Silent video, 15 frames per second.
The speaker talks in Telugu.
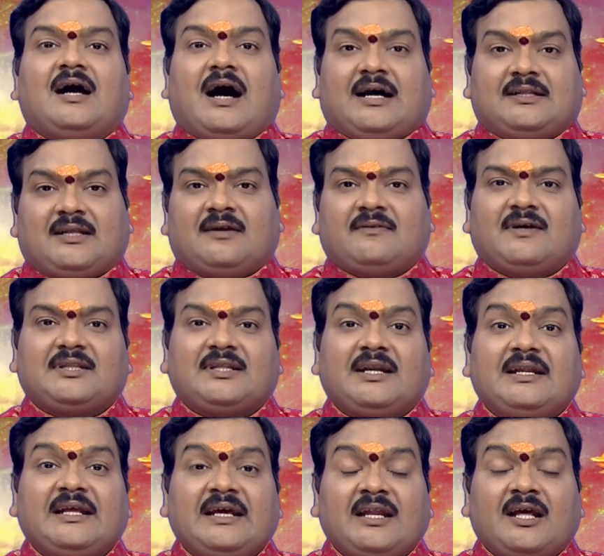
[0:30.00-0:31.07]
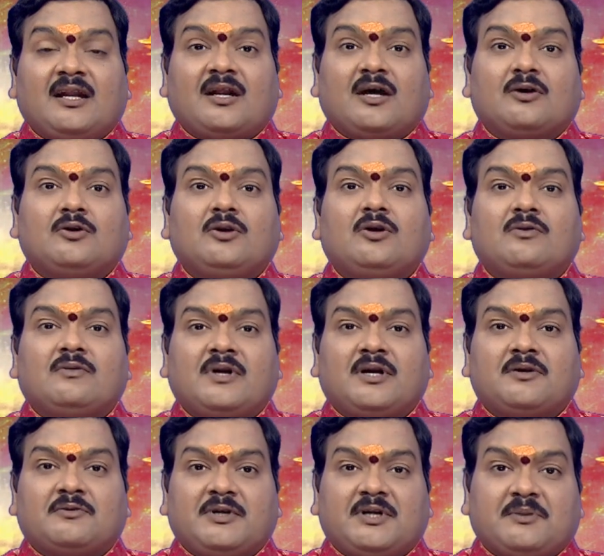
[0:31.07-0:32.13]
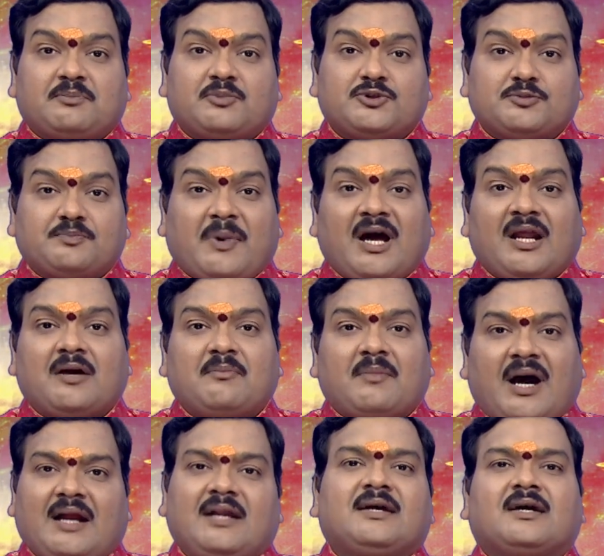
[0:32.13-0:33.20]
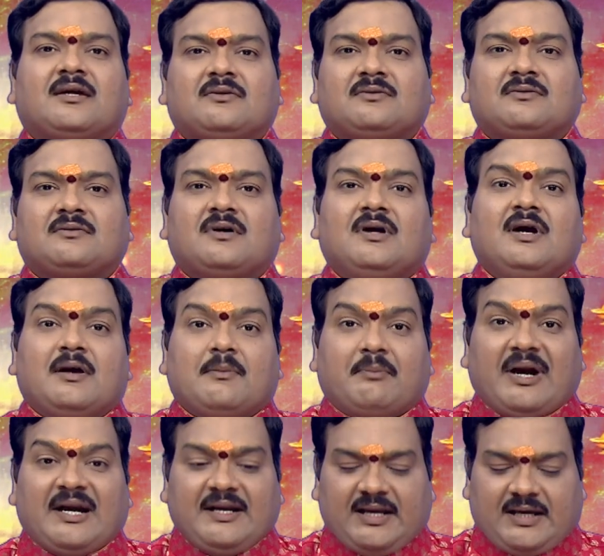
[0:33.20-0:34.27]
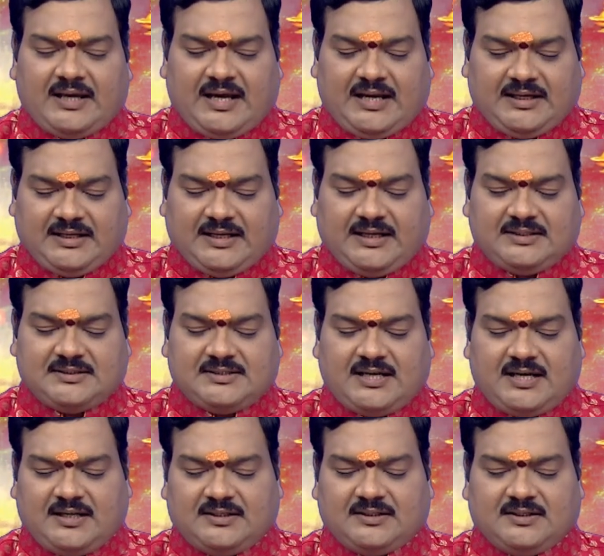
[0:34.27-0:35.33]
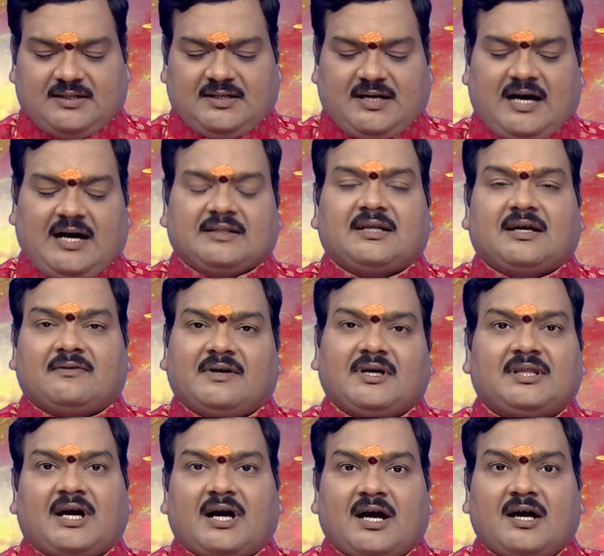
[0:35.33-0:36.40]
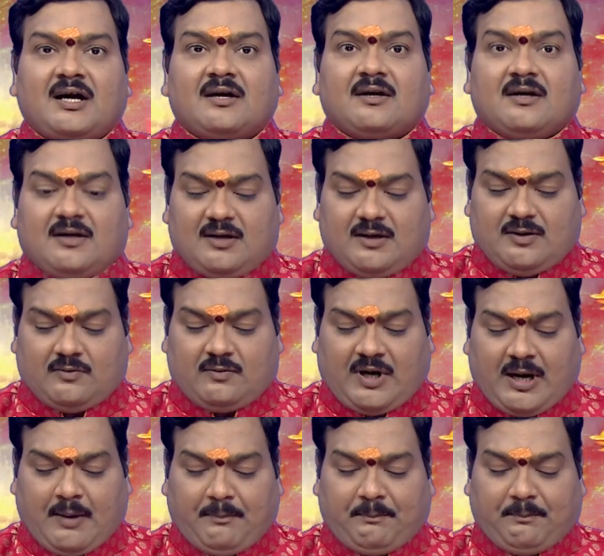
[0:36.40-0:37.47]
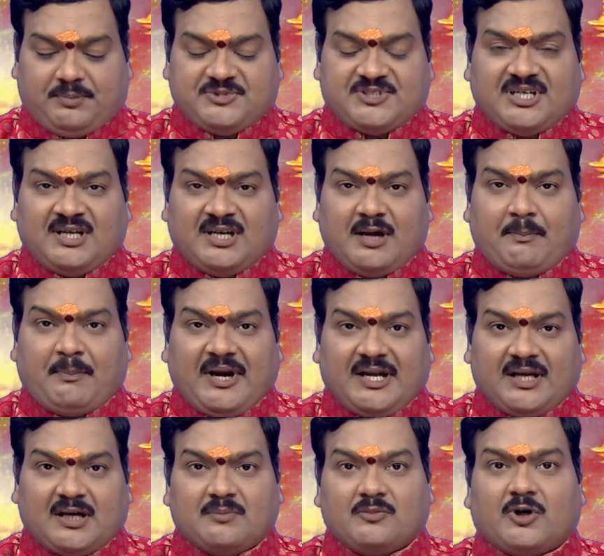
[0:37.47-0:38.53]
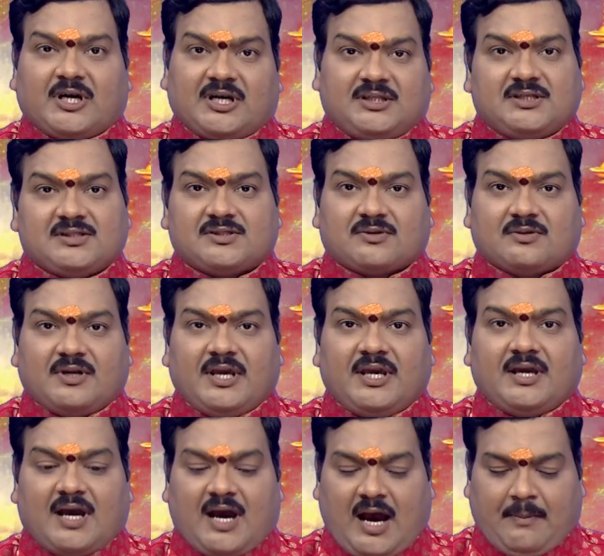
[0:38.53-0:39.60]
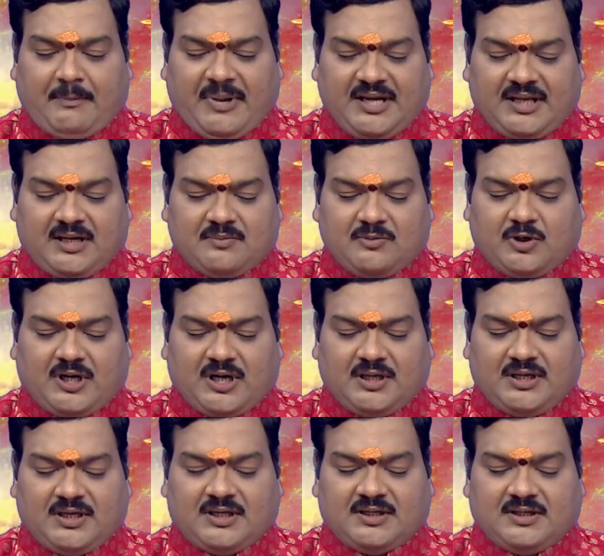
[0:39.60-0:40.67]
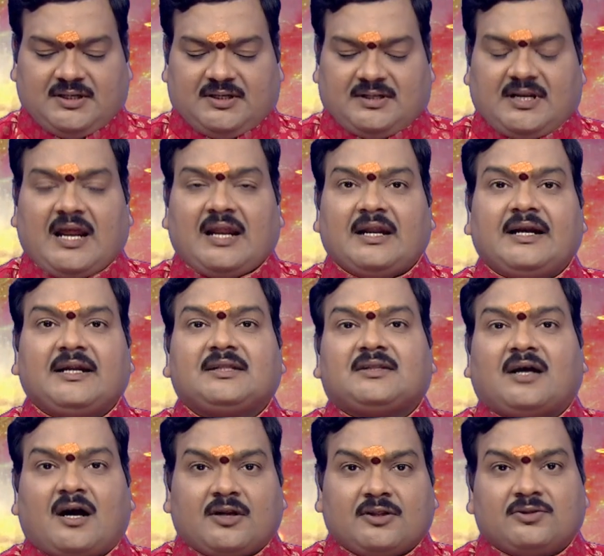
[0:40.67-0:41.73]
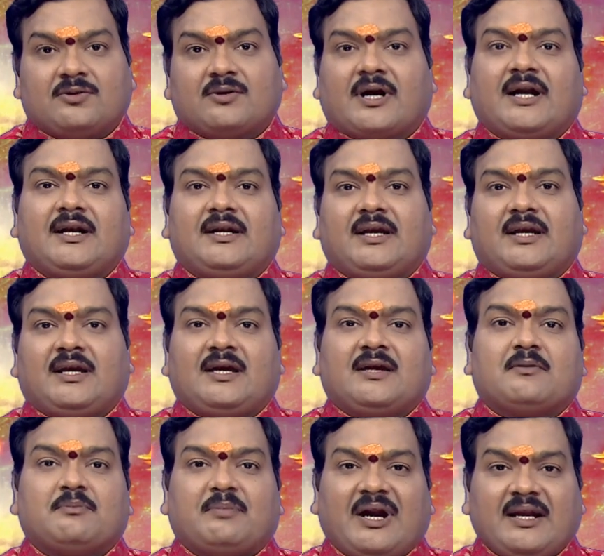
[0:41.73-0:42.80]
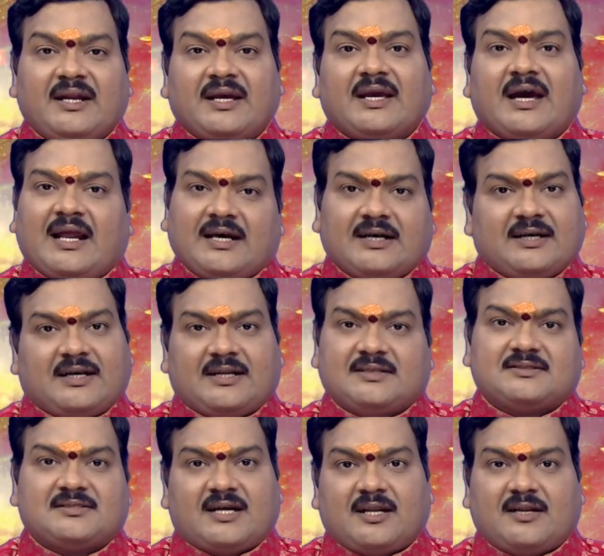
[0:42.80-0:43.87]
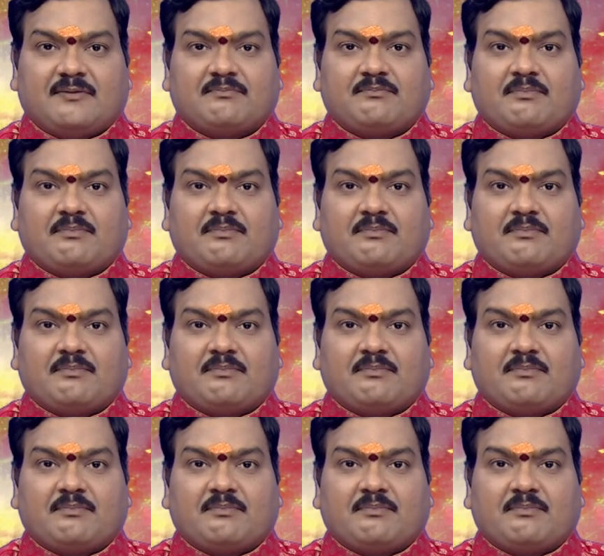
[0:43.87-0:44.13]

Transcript: ఆ తర్వాత నీలం రంగులో ఉన్నటువంటి పుష్పాల మాలికను బండికి అలంకరించాలి ఆ తర్వాత ఒక చిన్న పటిక ముక్క తీసుకొని ఆ పటిక ముక్కని నల్లటి తాడుతో కట్టి బండికి అలంకరించాలి